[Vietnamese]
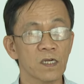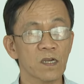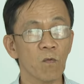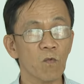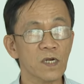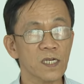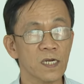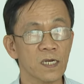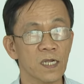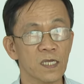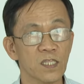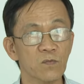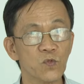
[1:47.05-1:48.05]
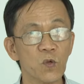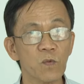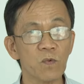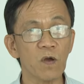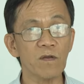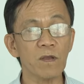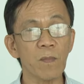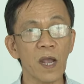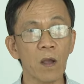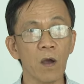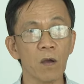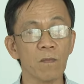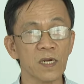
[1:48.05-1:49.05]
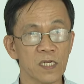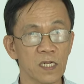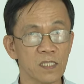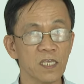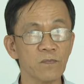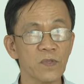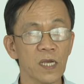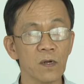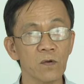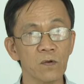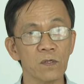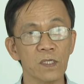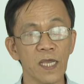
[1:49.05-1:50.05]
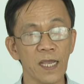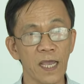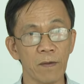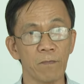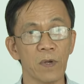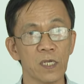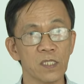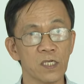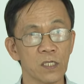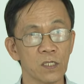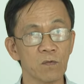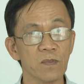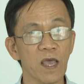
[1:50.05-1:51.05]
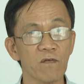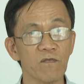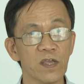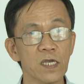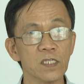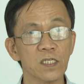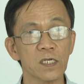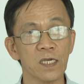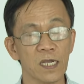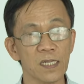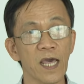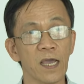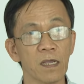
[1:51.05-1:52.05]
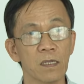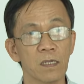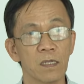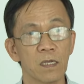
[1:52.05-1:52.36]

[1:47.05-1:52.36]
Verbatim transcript: Trong quá trình tiếp xúc đối với bà con mà trực tiếp chăn nuôi gia cầm thì chúng ta phải hết sức cẩn thận.